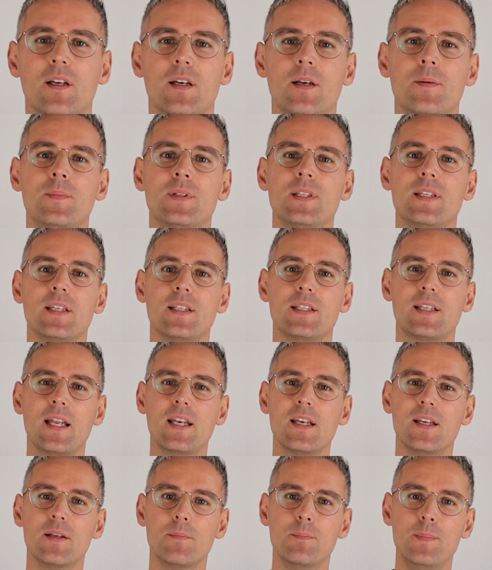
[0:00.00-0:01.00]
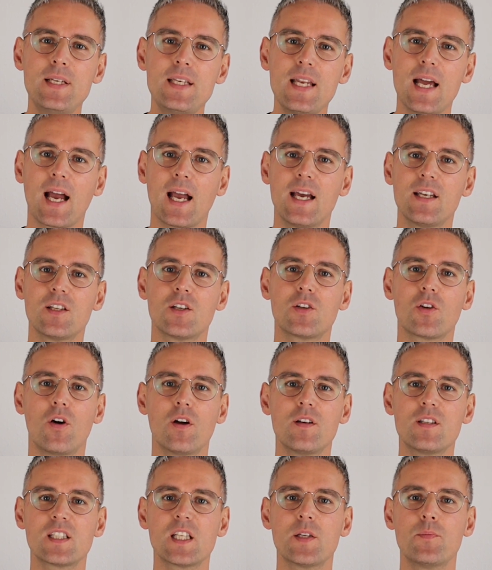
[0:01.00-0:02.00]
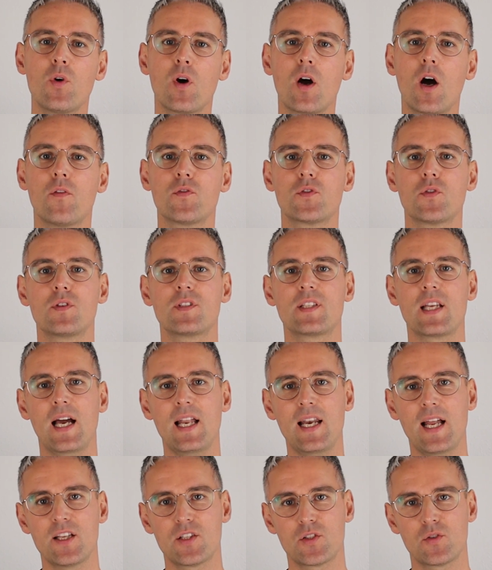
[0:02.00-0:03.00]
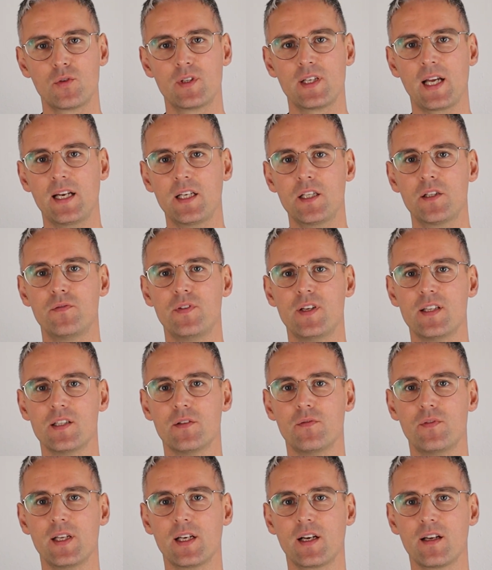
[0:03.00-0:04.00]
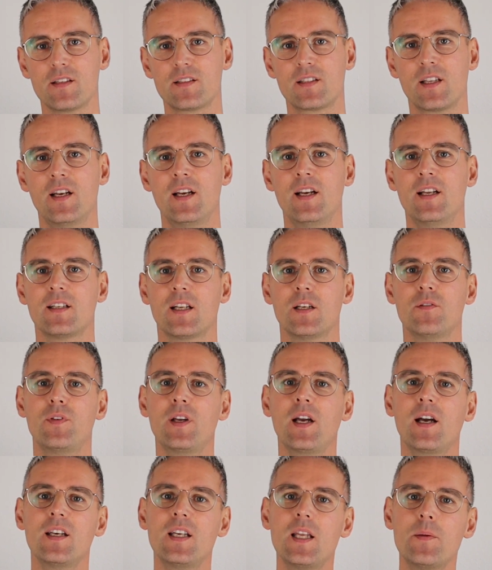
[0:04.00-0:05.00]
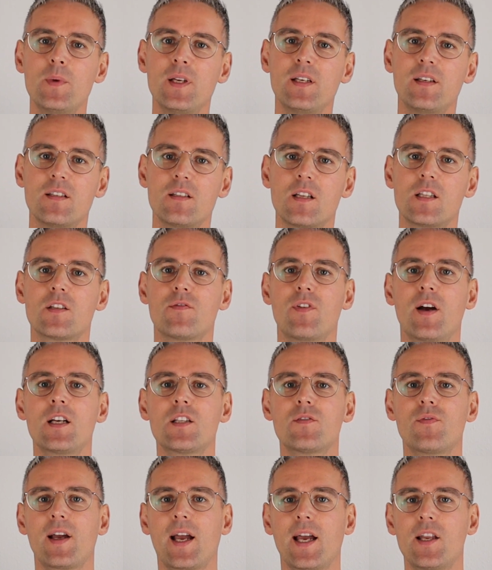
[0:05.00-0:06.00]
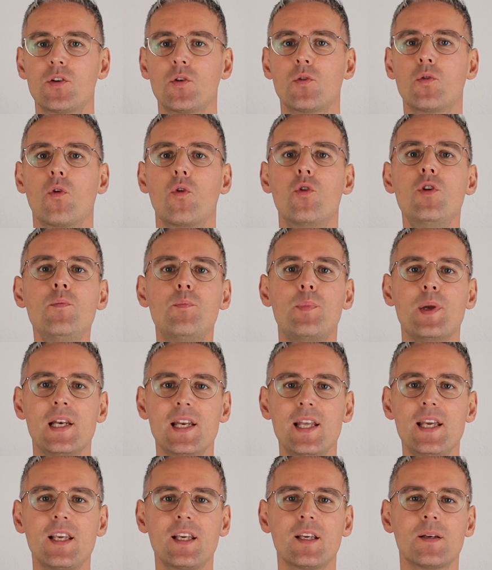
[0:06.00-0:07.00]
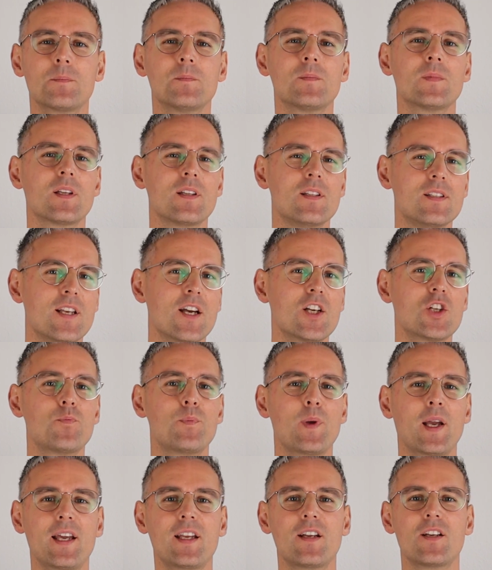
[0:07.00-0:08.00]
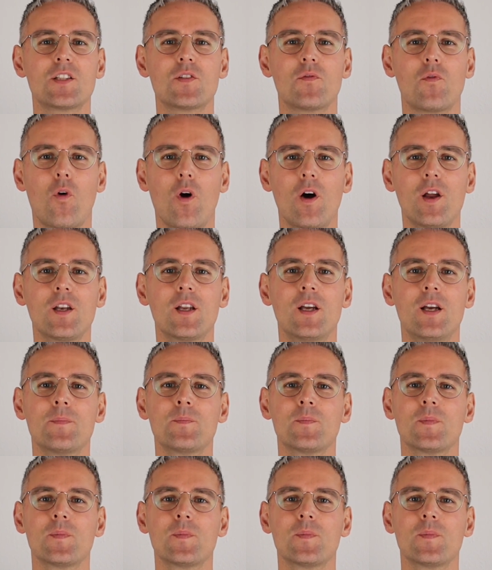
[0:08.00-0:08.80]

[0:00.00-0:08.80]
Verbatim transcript: ähm, dann mit der Rente trotzdem noch auf Sozialleistungen angewiesen wärest. Dann wäre nämlich diese Zwangsverrentung unbillig, ein sehr sperriges Wort,